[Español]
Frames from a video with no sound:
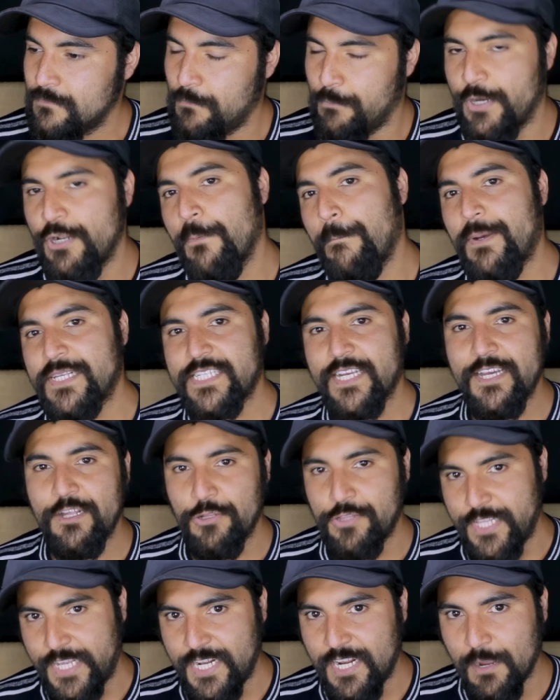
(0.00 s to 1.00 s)
Bueno, un
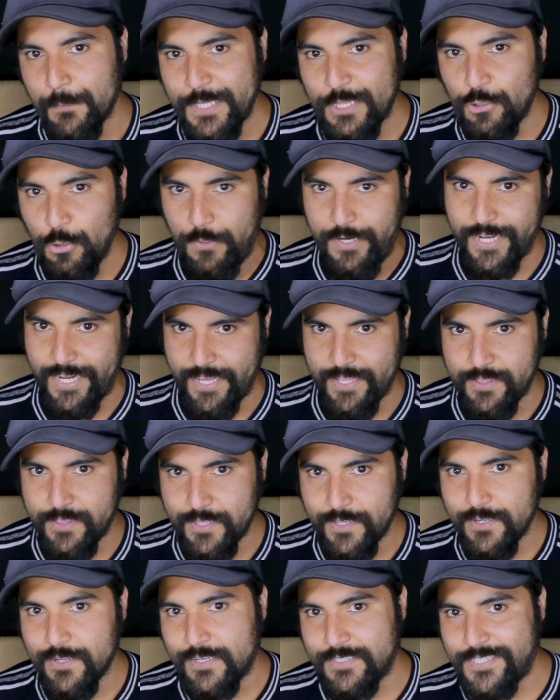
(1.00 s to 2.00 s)
pasajero técnicamente un
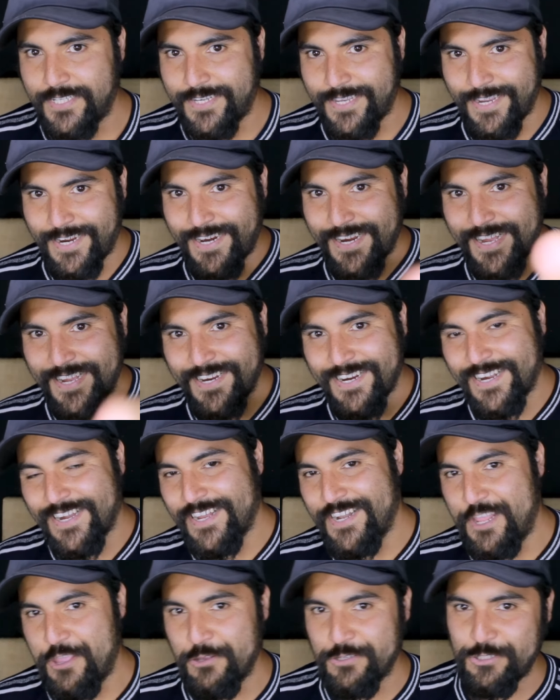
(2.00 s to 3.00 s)
cliente, así que
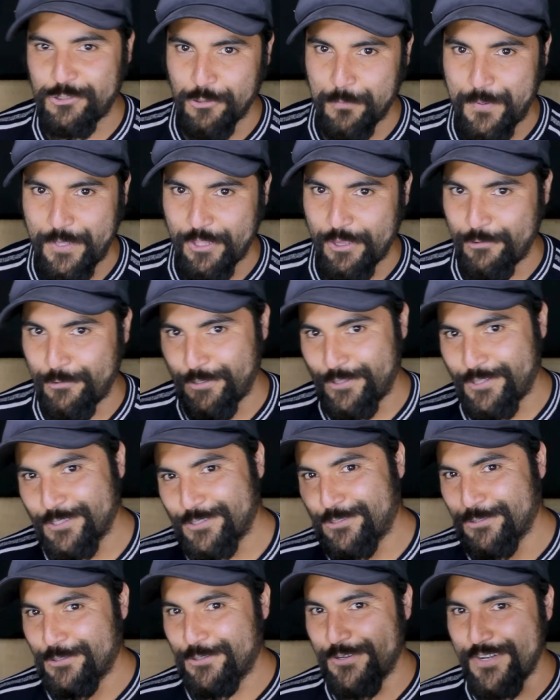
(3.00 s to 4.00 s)
jaja, niño estúpido,
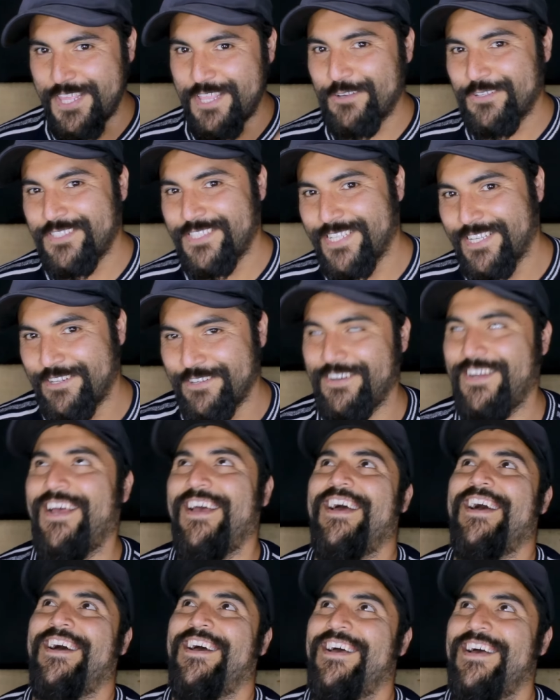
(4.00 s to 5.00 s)
adultos uno, niños 0.
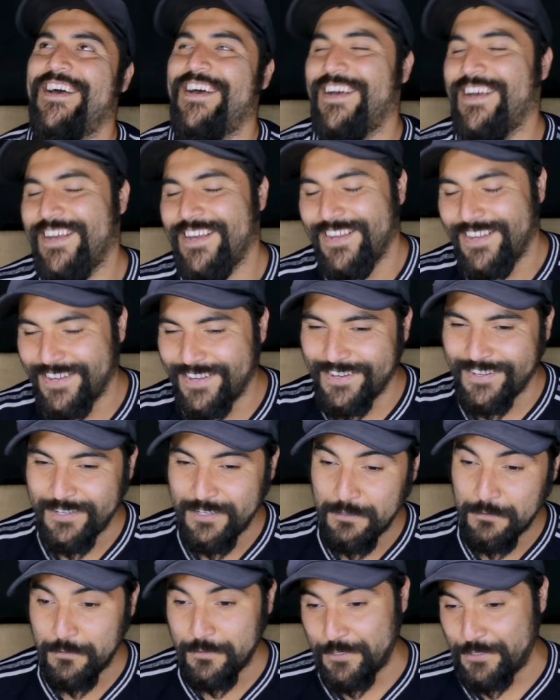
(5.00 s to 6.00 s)

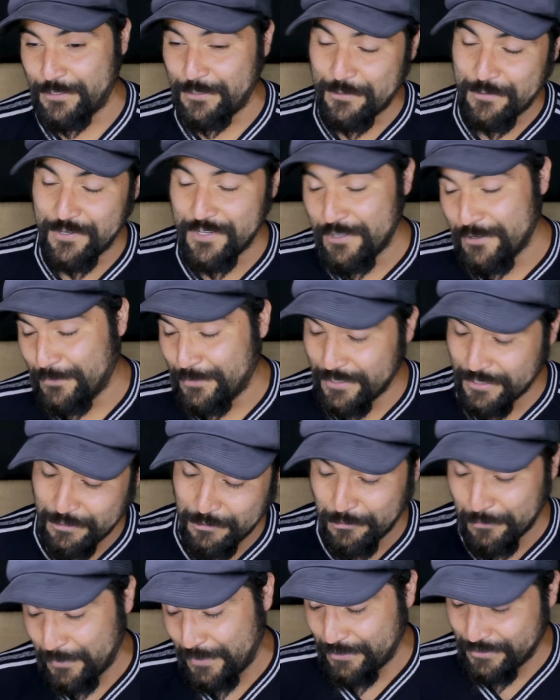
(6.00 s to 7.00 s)
Uy, soy un niño muy
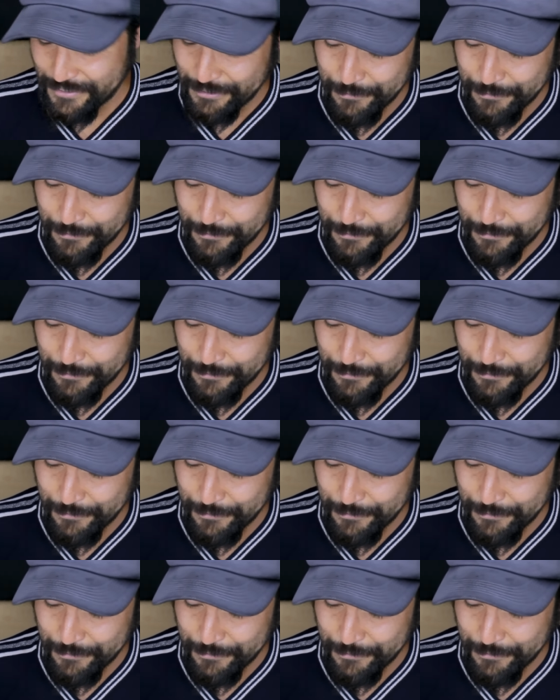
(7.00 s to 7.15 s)
estúpido,